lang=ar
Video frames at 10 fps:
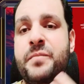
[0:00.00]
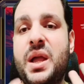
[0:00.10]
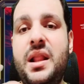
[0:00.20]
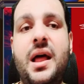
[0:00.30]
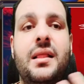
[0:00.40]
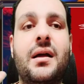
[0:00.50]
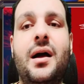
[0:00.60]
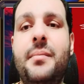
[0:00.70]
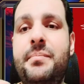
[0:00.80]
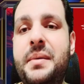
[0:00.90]

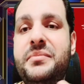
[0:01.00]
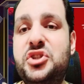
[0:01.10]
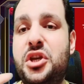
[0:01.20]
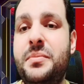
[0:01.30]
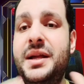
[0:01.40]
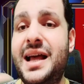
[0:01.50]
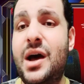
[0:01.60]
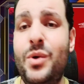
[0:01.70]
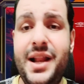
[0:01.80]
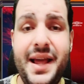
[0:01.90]
الألقاب مش كبير
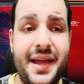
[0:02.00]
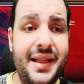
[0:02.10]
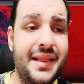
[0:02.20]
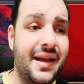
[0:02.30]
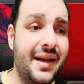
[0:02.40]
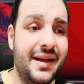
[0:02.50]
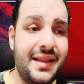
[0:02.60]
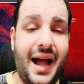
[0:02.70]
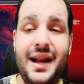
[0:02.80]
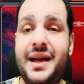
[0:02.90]
قوي لكن
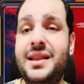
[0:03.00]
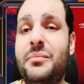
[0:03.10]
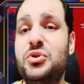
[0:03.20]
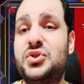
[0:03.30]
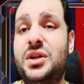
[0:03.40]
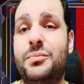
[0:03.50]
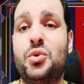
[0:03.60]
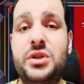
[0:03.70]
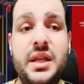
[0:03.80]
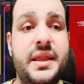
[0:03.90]
تعالى كده بص
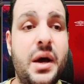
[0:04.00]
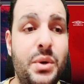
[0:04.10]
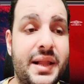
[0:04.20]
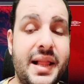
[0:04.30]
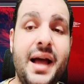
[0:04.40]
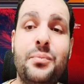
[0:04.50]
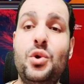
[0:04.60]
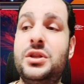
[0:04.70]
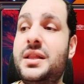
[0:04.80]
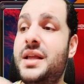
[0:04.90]
لبطولة الدوري تلاقي
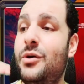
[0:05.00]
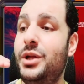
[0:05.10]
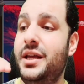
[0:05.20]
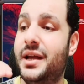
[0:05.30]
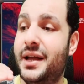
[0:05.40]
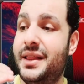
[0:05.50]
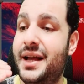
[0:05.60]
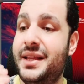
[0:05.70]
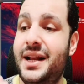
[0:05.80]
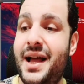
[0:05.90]
بطولة الدوري
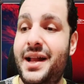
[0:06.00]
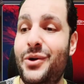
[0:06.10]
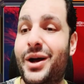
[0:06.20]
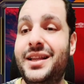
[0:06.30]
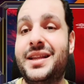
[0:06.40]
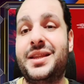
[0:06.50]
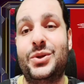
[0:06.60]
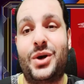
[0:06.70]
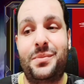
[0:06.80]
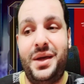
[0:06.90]
النادي الأهلي واخدها
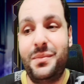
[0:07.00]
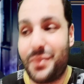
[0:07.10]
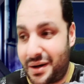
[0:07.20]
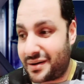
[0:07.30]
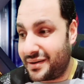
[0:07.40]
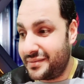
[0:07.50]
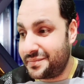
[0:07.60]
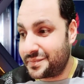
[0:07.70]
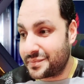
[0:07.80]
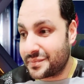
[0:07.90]
42 مرة
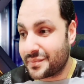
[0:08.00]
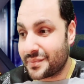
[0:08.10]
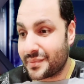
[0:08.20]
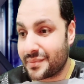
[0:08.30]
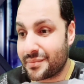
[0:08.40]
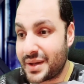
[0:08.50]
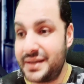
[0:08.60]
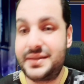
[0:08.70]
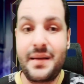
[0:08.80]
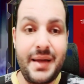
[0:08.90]

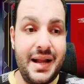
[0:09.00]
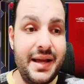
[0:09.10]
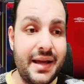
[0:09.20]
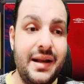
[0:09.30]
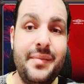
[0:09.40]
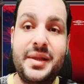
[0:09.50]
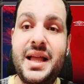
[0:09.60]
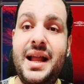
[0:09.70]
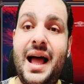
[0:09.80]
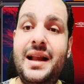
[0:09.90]
الزمالك اللي
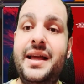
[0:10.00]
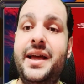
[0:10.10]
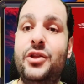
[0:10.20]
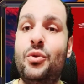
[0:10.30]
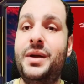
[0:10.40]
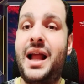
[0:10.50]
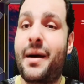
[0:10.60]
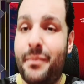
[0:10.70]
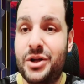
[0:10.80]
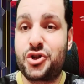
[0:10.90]
بيتقال عليه انه
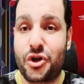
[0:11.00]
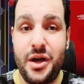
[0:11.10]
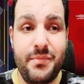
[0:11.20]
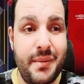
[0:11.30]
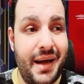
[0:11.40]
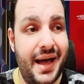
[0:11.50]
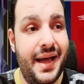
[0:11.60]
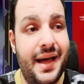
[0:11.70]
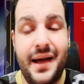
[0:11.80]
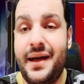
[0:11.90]
بيلعب ماتش قمة
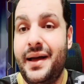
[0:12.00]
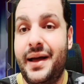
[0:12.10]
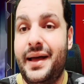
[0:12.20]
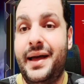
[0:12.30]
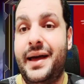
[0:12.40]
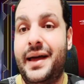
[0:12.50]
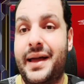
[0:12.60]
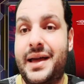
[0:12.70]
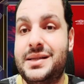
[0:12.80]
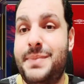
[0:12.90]
معايا آه،
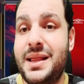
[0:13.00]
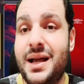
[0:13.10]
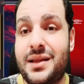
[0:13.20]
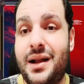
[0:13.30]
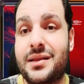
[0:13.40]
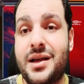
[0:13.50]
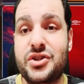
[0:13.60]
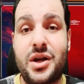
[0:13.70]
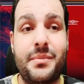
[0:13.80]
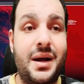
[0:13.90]
كسبانها
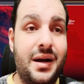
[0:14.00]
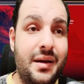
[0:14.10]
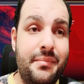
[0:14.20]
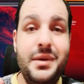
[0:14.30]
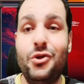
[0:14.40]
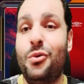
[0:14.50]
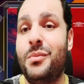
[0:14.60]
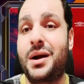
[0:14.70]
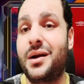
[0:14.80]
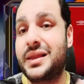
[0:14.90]
13 مره منهم
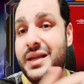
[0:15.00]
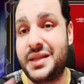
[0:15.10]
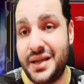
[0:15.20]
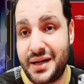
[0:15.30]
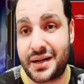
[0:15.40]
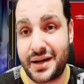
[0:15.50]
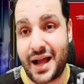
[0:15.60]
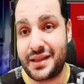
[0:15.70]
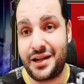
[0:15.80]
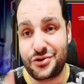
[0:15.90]
مرات كتير
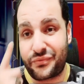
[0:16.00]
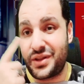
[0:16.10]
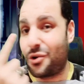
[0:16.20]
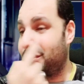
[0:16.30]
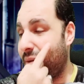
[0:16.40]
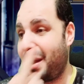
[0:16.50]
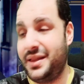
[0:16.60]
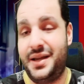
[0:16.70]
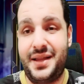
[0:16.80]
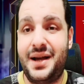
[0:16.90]
يعني اللي شفناه قدام
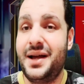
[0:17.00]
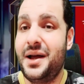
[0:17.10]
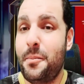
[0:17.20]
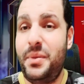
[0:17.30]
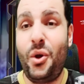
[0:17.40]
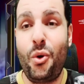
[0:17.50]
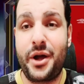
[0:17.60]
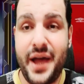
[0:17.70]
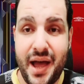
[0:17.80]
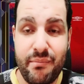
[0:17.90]
عينينا
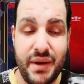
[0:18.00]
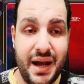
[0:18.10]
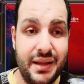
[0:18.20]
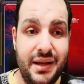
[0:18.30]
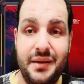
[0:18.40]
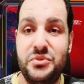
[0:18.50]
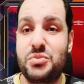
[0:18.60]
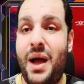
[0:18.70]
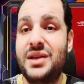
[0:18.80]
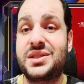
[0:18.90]
بالحكام يعني مش
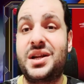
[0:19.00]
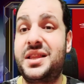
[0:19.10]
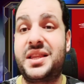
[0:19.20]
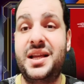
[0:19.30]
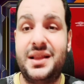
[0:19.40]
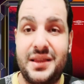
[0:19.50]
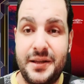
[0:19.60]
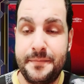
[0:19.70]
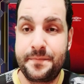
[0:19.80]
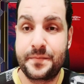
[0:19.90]
محصل التلت
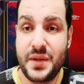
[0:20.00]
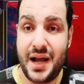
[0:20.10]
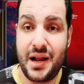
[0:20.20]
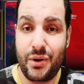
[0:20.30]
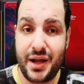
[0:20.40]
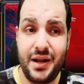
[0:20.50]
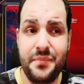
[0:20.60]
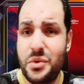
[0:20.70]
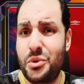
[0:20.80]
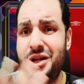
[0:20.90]
يعني لو
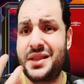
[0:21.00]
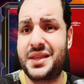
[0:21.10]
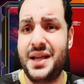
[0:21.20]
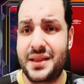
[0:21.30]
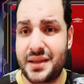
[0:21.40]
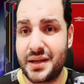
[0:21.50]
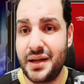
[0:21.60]
اتكلمت ممكن التلت